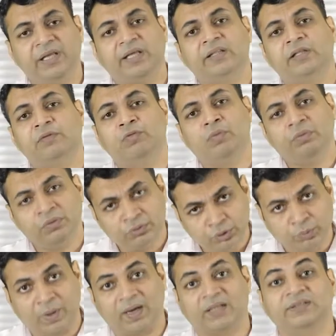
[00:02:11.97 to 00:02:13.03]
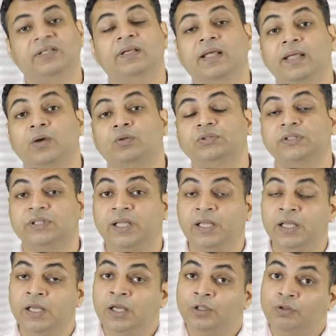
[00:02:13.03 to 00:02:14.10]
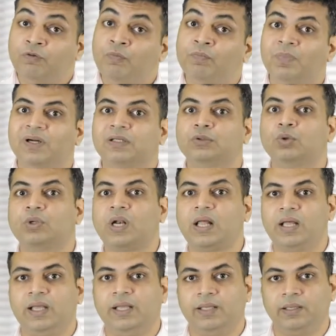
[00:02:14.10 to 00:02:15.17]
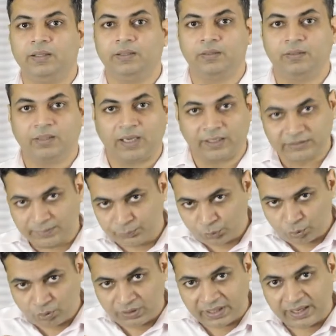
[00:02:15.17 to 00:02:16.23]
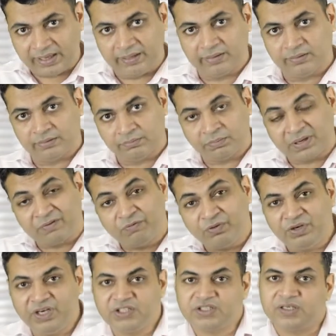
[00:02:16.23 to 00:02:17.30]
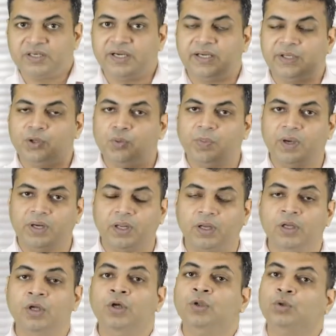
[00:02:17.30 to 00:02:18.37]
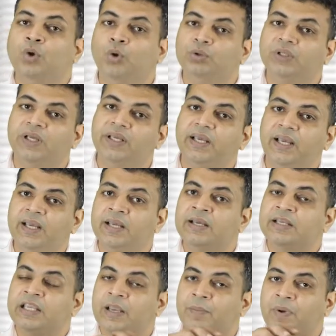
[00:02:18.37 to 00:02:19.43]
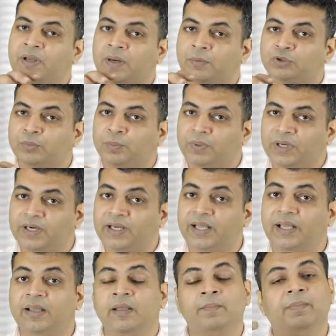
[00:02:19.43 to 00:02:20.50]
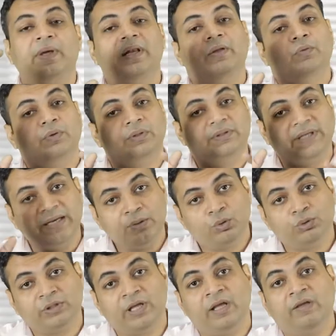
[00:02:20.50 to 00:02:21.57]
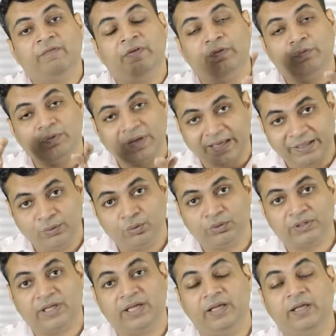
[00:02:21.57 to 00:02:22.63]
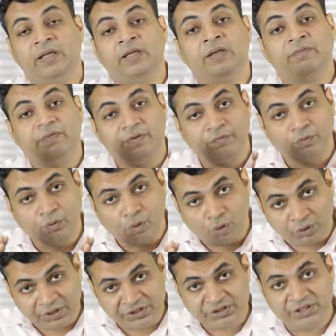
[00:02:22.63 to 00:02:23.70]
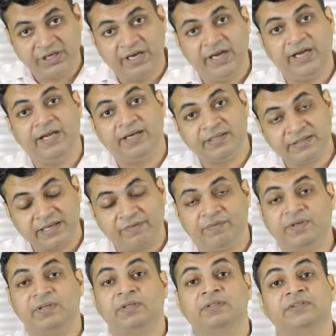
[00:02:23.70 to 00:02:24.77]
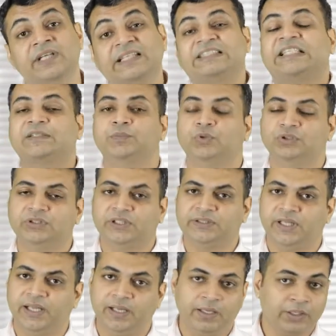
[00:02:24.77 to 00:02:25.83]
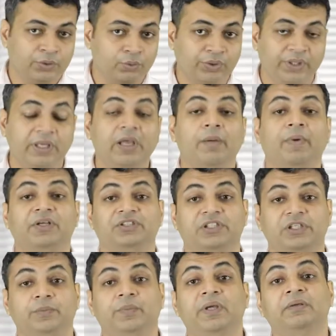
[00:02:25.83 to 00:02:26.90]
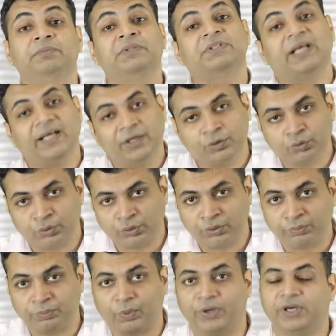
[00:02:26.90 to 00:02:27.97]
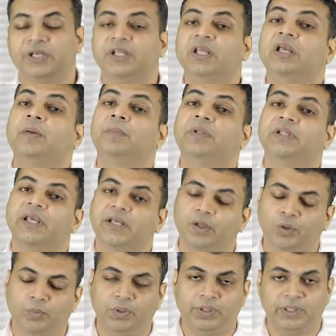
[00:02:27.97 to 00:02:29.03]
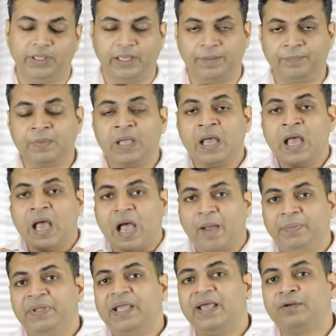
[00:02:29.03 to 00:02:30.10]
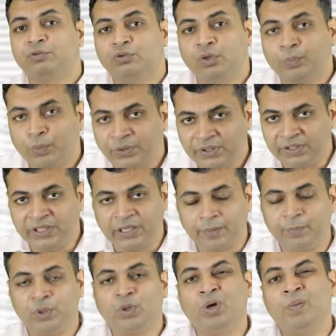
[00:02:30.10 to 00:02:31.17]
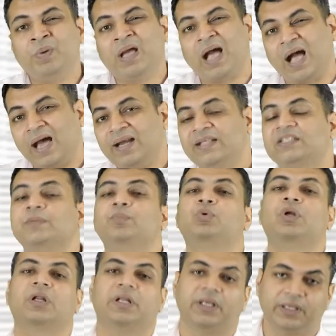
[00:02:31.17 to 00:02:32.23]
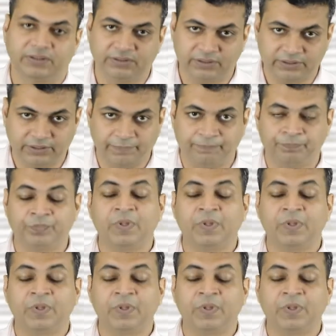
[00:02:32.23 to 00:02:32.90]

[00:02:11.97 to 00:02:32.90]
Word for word: महीने के अंदर वो दोबारा से नया हो जाता है तो वो मर तो रहा है ख़त्म तो हो रहा है मगर वो रीजनरेट नहीं हो पा रहा तो होता क्या है कि हमारा जो ब्लड है पहले वो टेन होता है फिर वो नाइन होता है फिर वो और नीचे एट सेवन सिक्स तक पहुंच जाता है क्योंकि हमारे शरीर में बस एरोथ्रोपोइटिन की कमी देखने को मिल रही है अब ये एरोथ्रोपोइटिन की कमी को हम खाने से पूरा नहीं कर सकते